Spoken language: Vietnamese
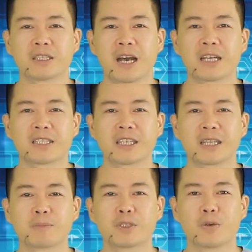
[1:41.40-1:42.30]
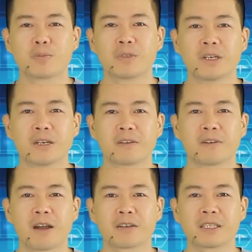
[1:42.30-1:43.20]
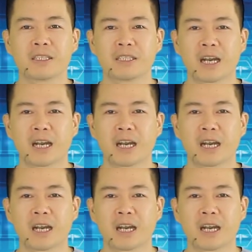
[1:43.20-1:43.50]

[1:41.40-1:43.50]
ta sẽ tập trung vào cái tình